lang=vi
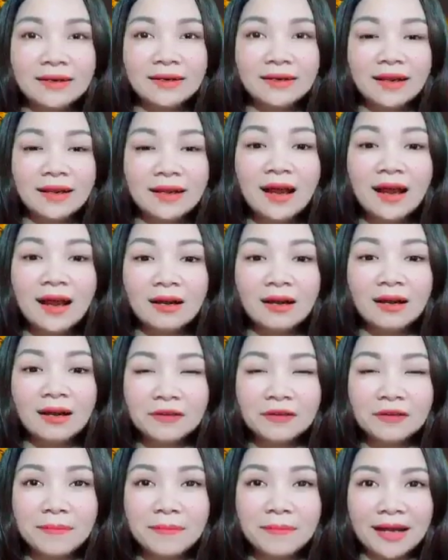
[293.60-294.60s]
thân
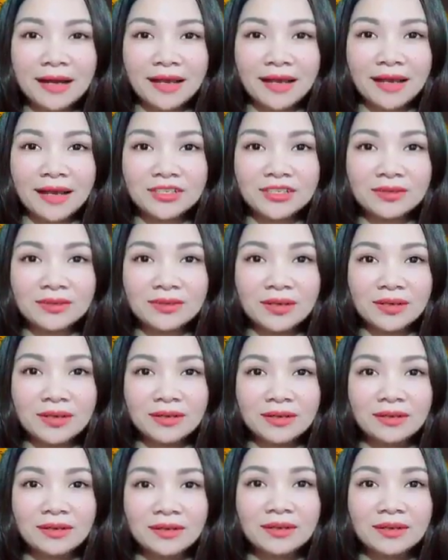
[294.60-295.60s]
ở phiên bản ngày xưa.
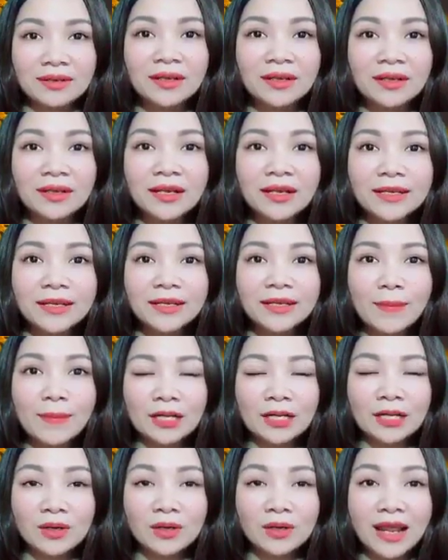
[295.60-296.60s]
Điều
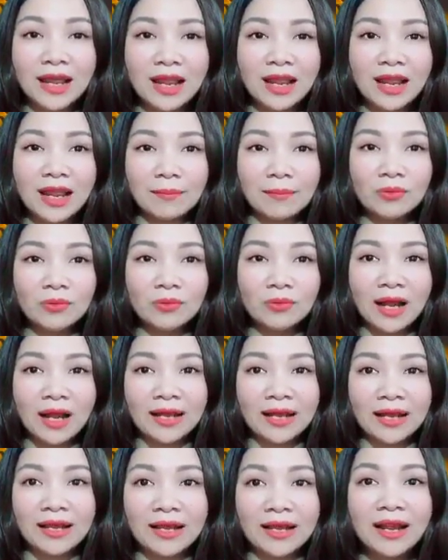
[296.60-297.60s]
bạn có thể làm lúc
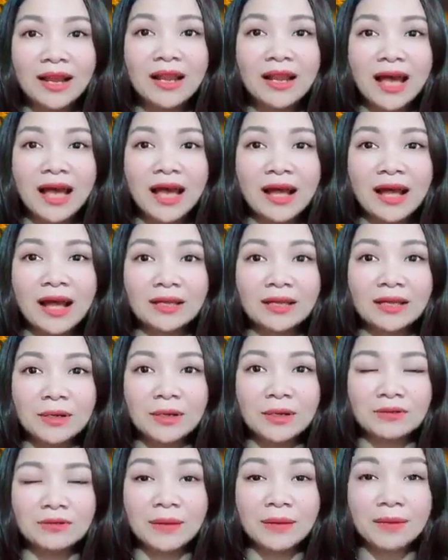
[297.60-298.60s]
này là
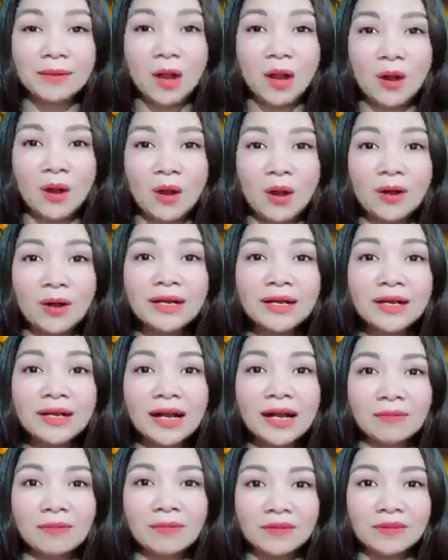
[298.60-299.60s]
tìm hiểu xem họ đang